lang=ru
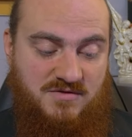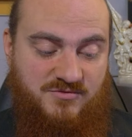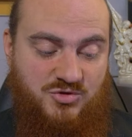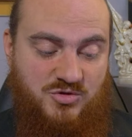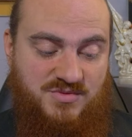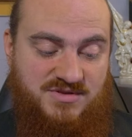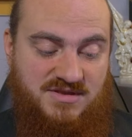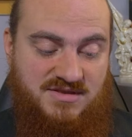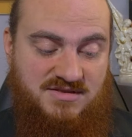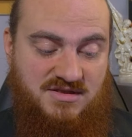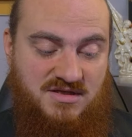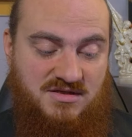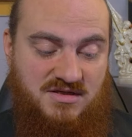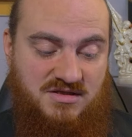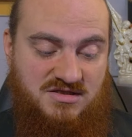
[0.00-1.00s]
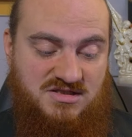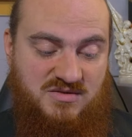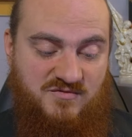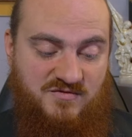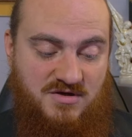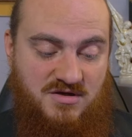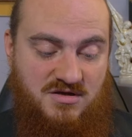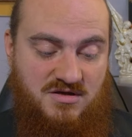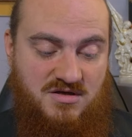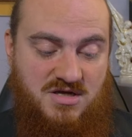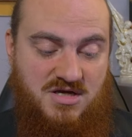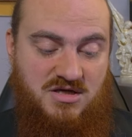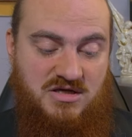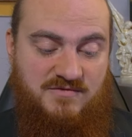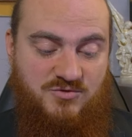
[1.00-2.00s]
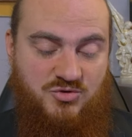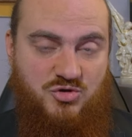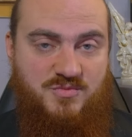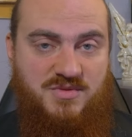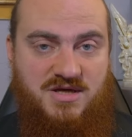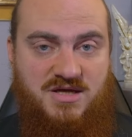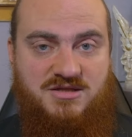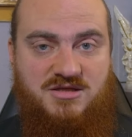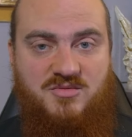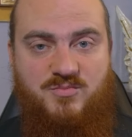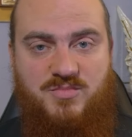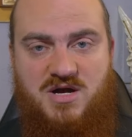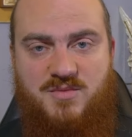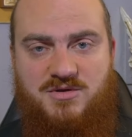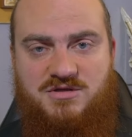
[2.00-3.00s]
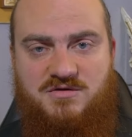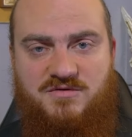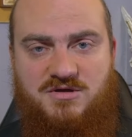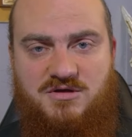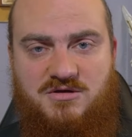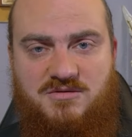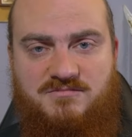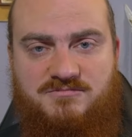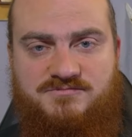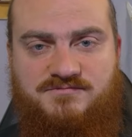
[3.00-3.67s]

в чем состоит это забвение и в чем это памятование».